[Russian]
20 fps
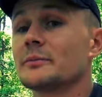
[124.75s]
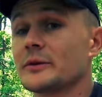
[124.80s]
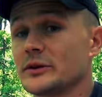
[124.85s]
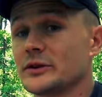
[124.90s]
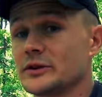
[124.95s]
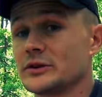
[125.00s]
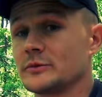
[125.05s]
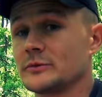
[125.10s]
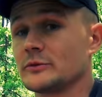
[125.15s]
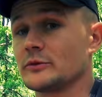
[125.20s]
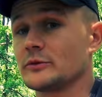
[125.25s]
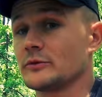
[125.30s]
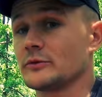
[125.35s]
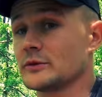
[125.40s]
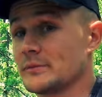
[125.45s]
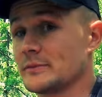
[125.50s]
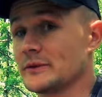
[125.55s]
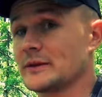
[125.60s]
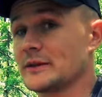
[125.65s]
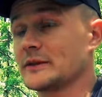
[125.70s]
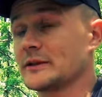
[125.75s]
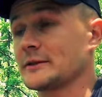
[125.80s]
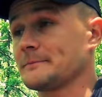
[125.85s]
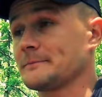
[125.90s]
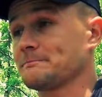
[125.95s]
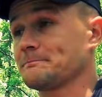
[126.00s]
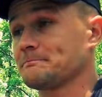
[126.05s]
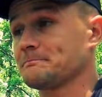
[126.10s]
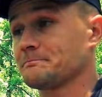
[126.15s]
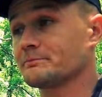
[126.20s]
Почему? Вот смотрите,
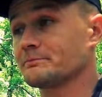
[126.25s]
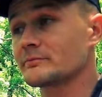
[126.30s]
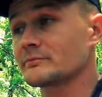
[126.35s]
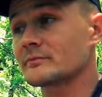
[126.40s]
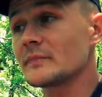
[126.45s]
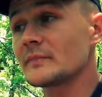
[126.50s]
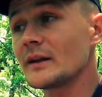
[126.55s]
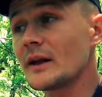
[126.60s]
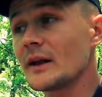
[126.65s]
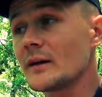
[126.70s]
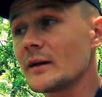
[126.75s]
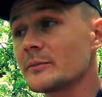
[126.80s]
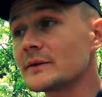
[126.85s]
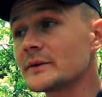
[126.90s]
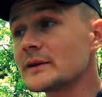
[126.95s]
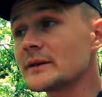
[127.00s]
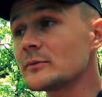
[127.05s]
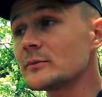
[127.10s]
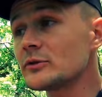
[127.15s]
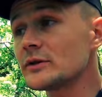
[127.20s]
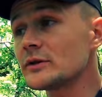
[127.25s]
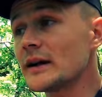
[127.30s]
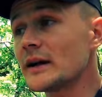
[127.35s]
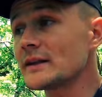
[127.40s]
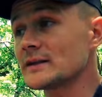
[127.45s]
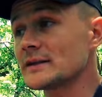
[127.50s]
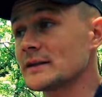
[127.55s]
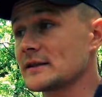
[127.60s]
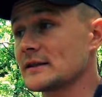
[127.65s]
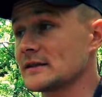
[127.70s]

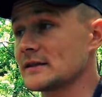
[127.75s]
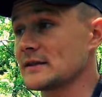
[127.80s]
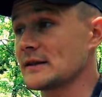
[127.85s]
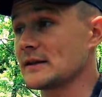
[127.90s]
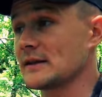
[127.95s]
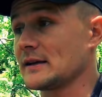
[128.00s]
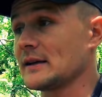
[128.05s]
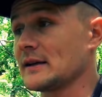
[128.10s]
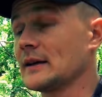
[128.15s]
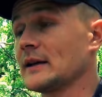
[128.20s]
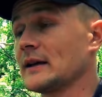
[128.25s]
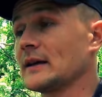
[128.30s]
понаблюдайте за, за